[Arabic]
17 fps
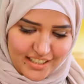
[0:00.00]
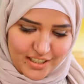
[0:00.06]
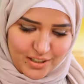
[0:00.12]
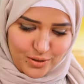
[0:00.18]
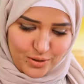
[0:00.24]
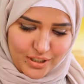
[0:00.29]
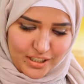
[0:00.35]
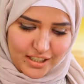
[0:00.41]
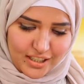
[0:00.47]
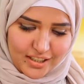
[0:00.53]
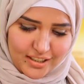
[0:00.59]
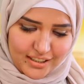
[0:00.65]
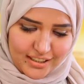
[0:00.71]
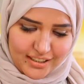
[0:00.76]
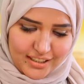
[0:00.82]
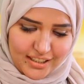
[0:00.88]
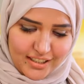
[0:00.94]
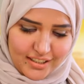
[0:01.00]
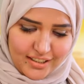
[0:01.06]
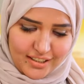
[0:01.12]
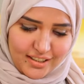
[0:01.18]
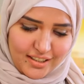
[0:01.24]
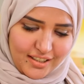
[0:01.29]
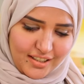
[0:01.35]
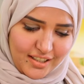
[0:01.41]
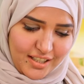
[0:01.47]
هناخد الخليط
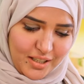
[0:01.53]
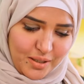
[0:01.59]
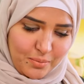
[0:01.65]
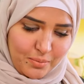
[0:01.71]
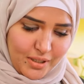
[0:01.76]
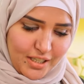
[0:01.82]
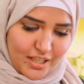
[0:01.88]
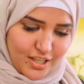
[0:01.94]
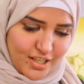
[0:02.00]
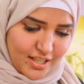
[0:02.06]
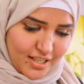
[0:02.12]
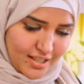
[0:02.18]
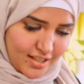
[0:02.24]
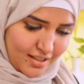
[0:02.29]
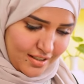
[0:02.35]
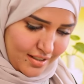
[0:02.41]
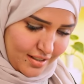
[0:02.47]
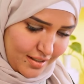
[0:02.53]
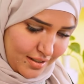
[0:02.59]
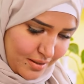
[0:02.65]
هذا اللحم مع الجزر